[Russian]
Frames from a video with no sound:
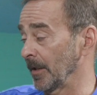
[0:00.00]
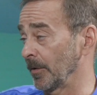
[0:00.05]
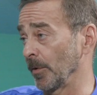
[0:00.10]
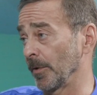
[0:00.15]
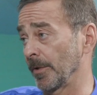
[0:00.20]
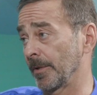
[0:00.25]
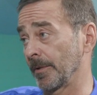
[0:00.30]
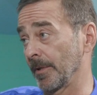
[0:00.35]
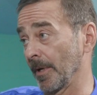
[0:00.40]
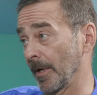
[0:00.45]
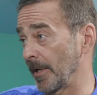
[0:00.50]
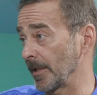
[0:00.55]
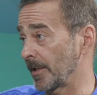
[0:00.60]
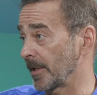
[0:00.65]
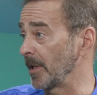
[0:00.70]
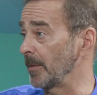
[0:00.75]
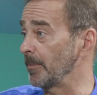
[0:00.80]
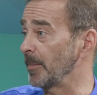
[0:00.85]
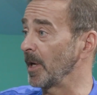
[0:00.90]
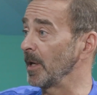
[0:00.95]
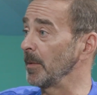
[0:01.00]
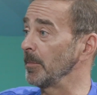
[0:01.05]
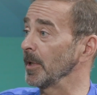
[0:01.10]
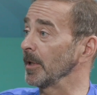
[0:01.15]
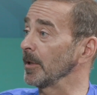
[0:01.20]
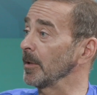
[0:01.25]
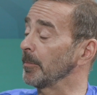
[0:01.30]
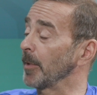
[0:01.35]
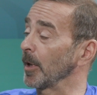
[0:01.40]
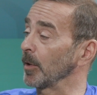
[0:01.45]
То есть резкие
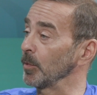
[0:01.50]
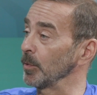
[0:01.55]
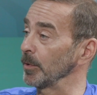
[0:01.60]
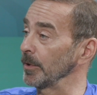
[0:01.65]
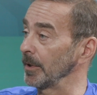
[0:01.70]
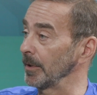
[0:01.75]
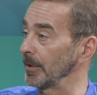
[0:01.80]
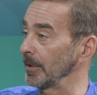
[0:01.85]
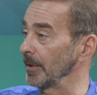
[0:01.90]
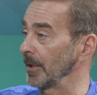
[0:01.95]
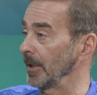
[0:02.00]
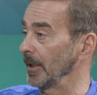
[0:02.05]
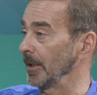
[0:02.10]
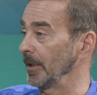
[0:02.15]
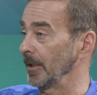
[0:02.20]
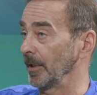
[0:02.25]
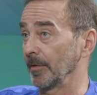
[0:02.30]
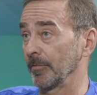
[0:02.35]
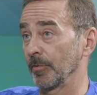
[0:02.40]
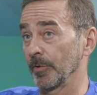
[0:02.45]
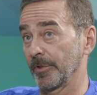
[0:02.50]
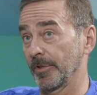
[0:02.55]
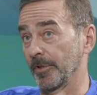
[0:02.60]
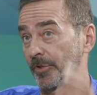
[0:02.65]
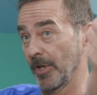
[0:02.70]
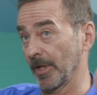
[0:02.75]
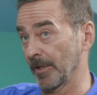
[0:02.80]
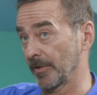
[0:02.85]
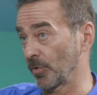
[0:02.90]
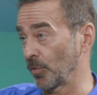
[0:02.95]
перемены погоды, и вот
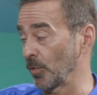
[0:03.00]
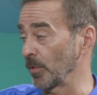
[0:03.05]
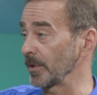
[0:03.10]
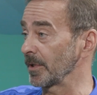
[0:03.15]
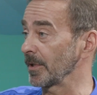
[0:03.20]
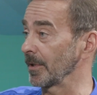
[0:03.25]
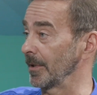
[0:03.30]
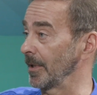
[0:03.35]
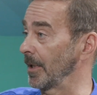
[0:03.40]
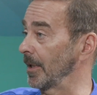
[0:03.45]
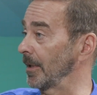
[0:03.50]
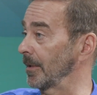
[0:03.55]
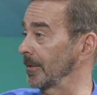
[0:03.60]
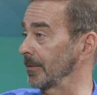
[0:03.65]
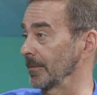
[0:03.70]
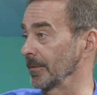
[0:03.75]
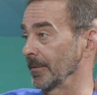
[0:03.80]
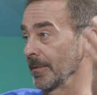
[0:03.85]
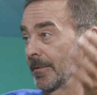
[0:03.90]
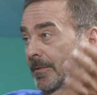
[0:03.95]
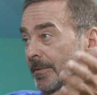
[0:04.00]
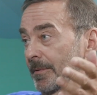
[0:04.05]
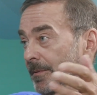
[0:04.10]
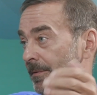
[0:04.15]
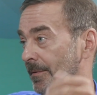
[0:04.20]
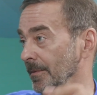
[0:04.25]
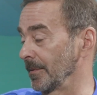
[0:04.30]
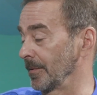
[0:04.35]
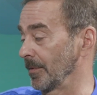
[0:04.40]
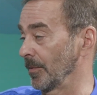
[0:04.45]
сейчас солнце, да,
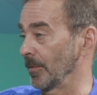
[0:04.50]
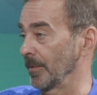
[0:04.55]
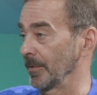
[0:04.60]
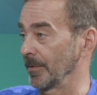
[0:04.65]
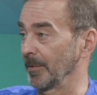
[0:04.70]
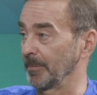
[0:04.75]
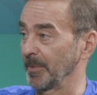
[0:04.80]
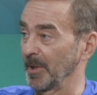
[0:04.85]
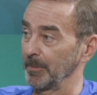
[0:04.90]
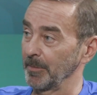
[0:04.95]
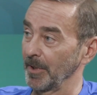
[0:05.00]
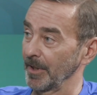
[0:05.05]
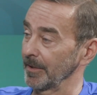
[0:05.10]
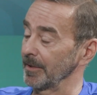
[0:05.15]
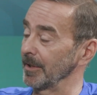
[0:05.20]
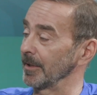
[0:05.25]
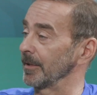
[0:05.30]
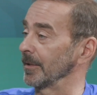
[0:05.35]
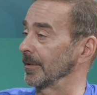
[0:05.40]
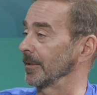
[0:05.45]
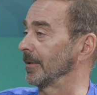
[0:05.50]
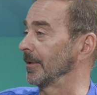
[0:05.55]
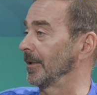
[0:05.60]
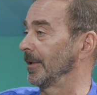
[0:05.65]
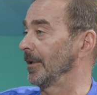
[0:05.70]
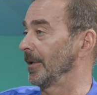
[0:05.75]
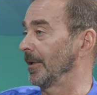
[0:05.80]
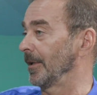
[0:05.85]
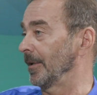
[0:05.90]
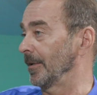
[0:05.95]
э, но, например, где-то
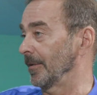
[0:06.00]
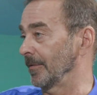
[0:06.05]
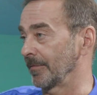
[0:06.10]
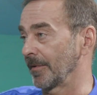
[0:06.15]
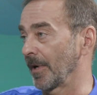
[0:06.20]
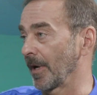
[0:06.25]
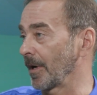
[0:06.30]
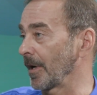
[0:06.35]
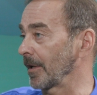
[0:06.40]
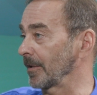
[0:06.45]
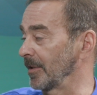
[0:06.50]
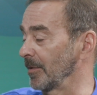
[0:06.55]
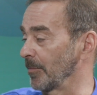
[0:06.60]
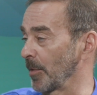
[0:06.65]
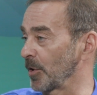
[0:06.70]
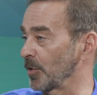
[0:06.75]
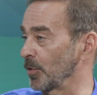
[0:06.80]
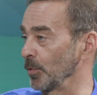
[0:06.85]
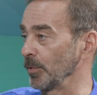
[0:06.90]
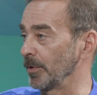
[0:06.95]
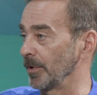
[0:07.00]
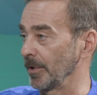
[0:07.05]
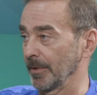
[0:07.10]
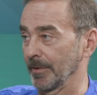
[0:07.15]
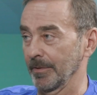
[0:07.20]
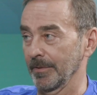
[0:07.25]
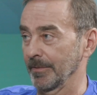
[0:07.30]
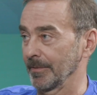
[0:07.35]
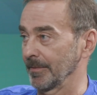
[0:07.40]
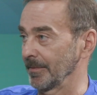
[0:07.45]
в горах на
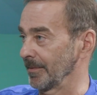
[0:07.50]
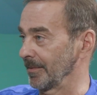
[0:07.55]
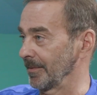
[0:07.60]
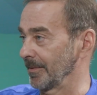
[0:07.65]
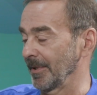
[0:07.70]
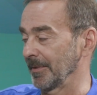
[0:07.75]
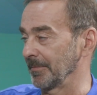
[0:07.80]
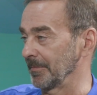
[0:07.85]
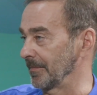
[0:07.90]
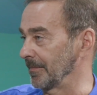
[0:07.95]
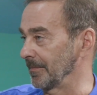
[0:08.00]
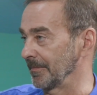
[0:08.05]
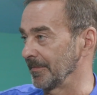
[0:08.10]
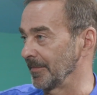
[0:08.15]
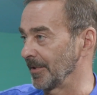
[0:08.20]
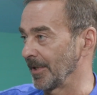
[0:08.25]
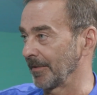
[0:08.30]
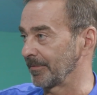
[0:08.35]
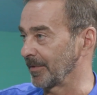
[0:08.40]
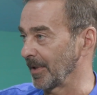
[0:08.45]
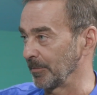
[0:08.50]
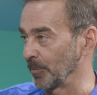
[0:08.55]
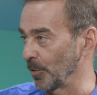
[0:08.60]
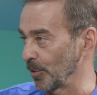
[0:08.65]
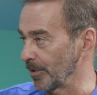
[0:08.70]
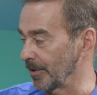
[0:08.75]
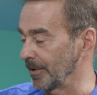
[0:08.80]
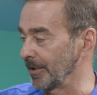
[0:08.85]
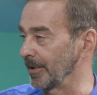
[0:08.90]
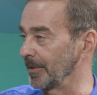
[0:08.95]
маршруте, э, там завтра
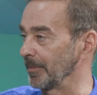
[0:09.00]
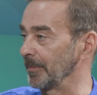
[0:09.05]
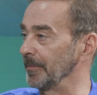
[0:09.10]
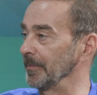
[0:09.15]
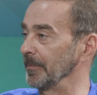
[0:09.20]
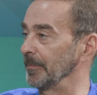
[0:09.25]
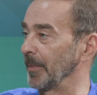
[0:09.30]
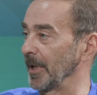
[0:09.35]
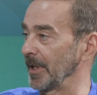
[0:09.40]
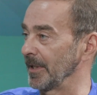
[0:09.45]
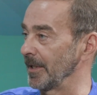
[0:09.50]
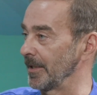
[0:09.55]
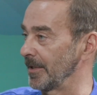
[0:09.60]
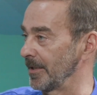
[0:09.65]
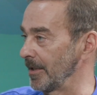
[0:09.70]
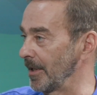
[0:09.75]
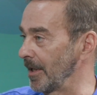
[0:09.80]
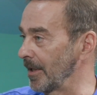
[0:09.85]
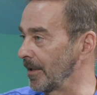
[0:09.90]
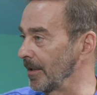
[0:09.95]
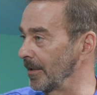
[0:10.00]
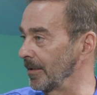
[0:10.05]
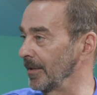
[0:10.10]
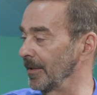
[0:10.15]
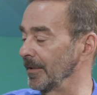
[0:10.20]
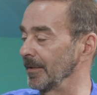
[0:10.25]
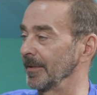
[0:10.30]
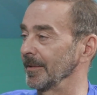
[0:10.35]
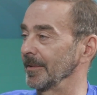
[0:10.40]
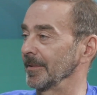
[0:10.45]
может где-то пойти снег,
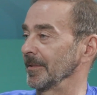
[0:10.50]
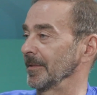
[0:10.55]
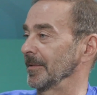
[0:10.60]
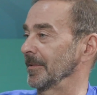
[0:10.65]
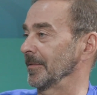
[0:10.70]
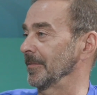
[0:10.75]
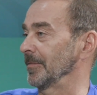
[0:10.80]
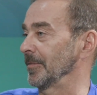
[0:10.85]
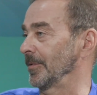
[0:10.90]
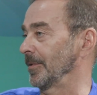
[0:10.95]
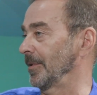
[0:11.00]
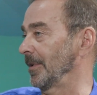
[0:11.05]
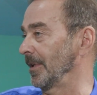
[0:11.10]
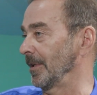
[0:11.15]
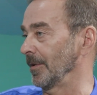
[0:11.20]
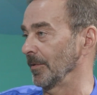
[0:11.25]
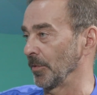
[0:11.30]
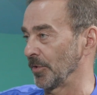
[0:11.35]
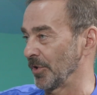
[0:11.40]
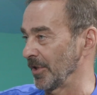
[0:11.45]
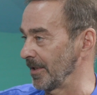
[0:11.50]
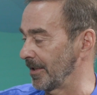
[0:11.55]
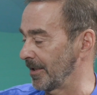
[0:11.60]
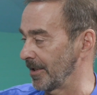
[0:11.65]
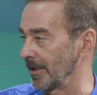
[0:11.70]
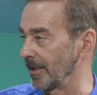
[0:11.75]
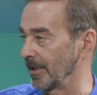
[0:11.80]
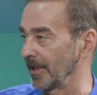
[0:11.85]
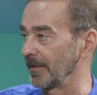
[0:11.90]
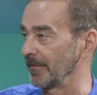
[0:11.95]
э, вот, или очень
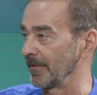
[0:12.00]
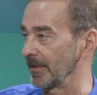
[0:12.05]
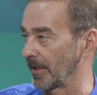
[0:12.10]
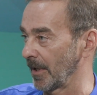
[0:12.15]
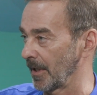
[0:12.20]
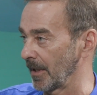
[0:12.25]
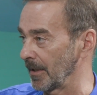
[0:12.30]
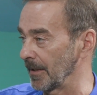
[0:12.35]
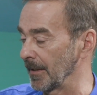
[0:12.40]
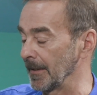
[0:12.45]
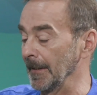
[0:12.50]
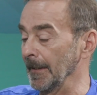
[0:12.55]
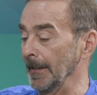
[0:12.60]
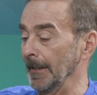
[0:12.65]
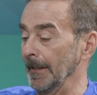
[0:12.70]
сильные ветра